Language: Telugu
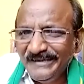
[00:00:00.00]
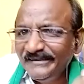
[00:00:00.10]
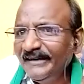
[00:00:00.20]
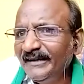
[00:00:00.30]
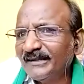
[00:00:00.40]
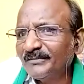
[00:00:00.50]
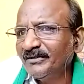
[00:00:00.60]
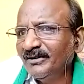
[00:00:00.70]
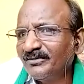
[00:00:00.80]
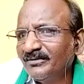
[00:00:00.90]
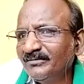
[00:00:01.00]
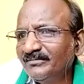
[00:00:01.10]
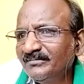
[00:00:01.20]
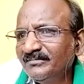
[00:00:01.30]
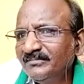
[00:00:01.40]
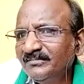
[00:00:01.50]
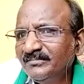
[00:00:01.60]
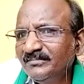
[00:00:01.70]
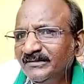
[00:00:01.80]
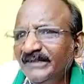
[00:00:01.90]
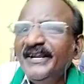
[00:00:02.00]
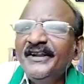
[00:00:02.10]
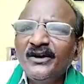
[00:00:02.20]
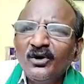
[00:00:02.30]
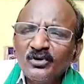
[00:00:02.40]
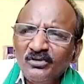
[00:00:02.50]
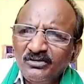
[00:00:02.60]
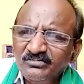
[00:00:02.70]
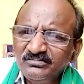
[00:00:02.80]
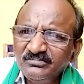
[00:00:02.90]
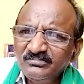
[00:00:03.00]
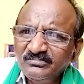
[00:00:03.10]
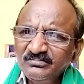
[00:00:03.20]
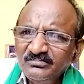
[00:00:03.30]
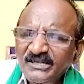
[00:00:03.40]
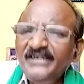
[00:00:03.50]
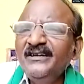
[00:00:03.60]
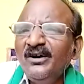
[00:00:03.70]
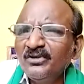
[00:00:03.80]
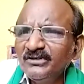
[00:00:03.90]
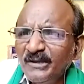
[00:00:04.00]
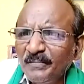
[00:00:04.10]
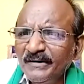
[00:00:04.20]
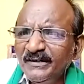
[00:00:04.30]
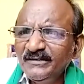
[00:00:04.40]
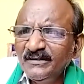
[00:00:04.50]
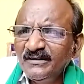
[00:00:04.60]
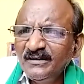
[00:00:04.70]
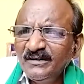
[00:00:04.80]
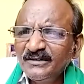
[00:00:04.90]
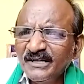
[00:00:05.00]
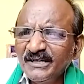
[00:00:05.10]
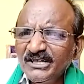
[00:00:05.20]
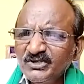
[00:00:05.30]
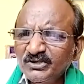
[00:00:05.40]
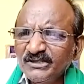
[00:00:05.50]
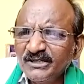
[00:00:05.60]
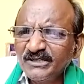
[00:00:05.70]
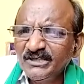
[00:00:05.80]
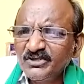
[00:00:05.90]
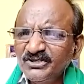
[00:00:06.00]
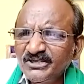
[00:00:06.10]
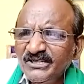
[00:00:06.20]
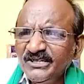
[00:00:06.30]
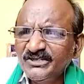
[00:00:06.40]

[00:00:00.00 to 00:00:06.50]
ఏదండి ఆత్మగౌరవం ఏదండి గౌరవం ఏది గౌరవం చెప్పండి టెన్ ఇస్టు థర్టీ ఇస్టు సిక్స్టీ